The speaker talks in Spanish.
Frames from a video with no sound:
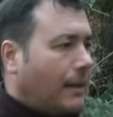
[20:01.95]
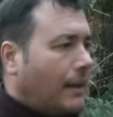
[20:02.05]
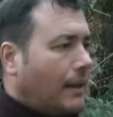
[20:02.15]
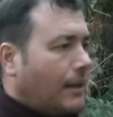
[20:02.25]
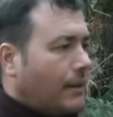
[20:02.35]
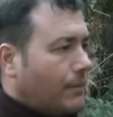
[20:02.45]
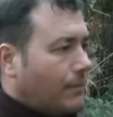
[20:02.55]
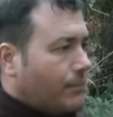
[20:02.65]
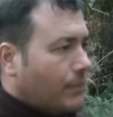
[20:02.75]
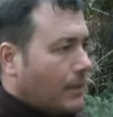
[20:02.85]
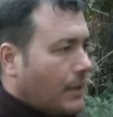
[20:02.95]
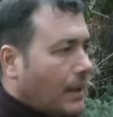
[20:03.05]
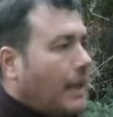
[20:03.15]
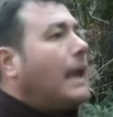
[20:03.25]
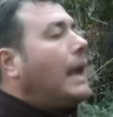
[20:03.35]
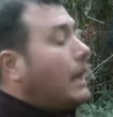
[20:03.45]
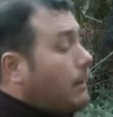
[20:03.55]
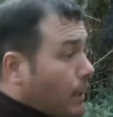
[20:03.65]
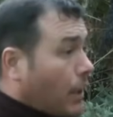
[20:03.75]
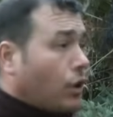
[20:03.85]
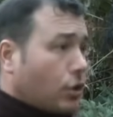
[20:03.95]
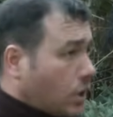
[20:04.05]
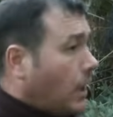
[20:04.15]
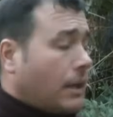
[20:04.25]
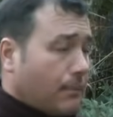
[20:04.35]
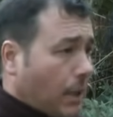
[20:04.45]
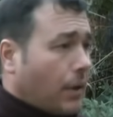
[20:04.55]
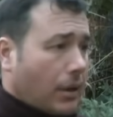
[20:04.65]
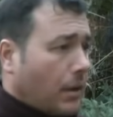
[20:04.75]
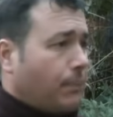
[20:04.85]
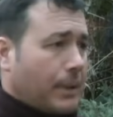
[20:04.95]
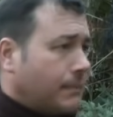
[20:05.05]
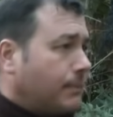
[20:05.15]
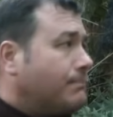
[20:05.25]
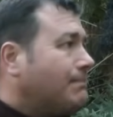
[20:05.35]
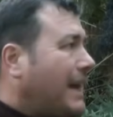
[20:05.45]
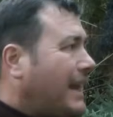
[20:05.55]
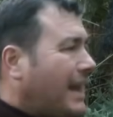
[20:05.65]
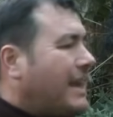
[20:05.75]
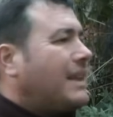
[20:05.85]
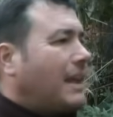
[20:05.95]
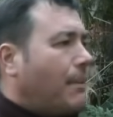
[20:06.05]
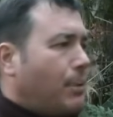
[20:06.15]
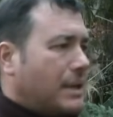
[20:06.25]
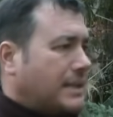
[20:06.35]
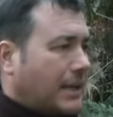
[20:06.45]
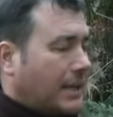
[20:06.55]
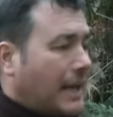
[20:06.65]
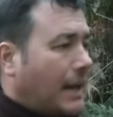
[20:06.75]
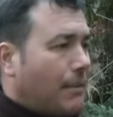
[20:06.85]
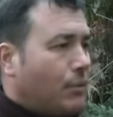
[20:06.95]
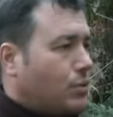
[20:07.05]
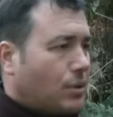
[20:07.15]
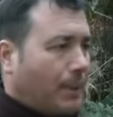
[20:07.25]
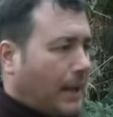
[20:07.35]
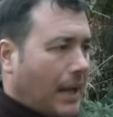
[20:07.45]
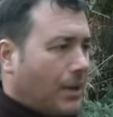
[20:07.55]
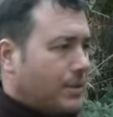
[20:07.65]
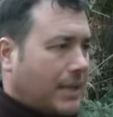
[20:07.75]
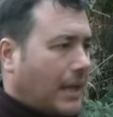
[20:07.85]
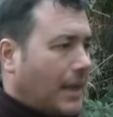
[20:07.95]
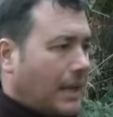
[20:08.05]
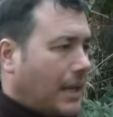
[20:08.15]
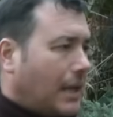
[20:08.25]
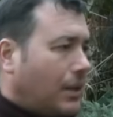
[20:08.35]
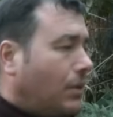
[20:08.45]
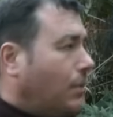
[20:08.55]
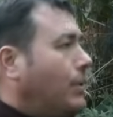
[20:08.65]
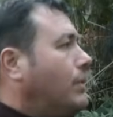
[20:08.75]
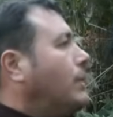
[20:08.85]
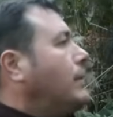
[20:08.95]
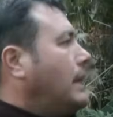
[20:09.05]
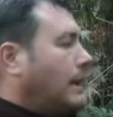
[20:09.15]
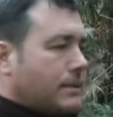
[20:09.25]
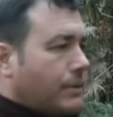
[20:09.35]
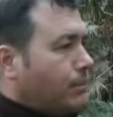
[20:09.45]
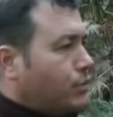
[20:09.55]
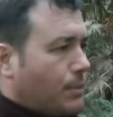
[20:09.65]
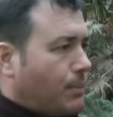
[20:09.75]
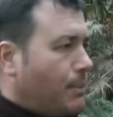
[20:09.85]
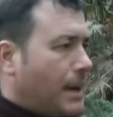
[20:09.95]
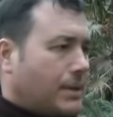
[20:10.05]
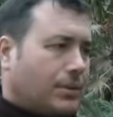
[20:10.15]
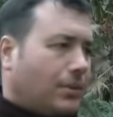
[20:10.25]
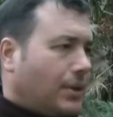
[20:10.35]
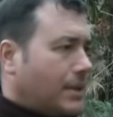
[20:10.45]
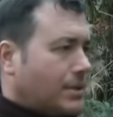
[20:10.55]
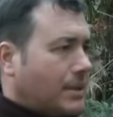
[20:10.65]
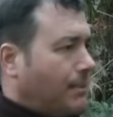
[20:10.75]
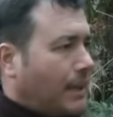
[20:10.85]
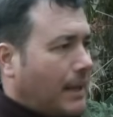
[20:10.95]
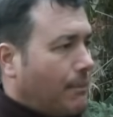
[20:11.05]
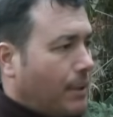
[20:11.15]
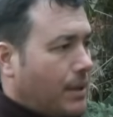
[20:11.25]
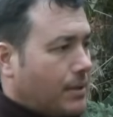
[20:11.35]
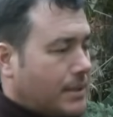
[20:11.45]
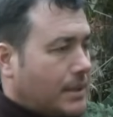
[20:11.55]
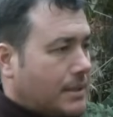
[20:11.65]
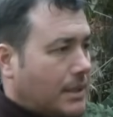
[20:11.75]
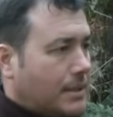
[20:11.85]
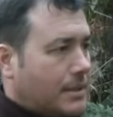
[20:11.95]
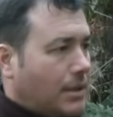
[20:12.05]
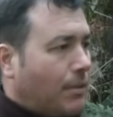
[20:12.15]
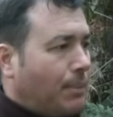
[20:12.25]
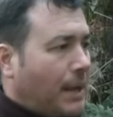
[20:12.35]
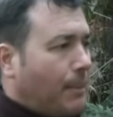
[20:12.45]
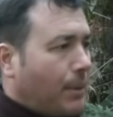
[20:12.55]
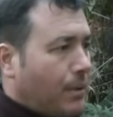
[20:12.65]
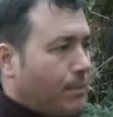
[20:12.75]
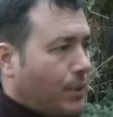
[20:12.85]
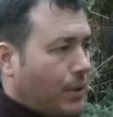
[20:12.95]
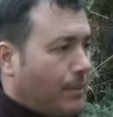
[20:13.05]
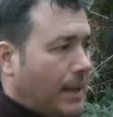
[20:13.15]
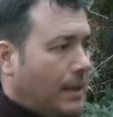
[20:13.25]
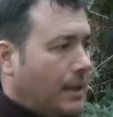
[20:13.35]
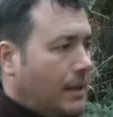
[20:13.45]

Tal vez en invierno, ¿no? Como toda laguna. Invierno, en invierno, más que nada en esta época, se retarga mucho el pescado, se queda quieto y bueno, al recibir muchos plumazos y eso se mete al medio, se, complica por ahí un poquito más.